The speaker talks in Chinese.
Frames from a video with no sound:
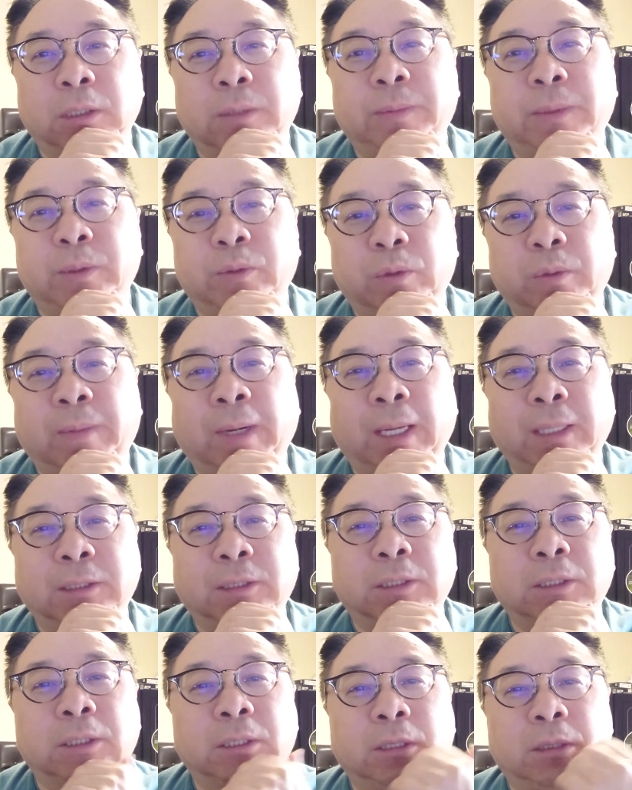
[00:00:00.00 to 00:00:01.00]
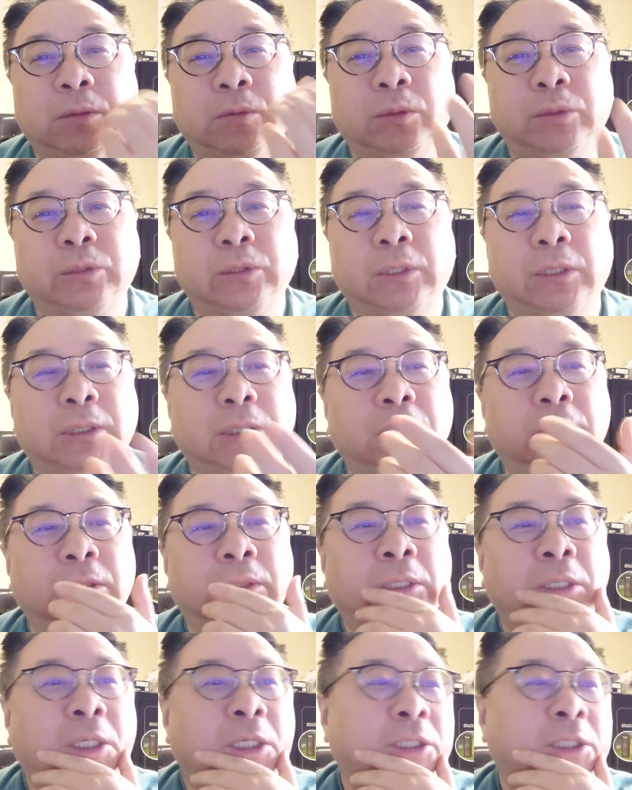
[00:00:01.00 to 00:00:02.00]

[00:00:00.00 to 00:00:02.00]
一 B 五 排期，过去可能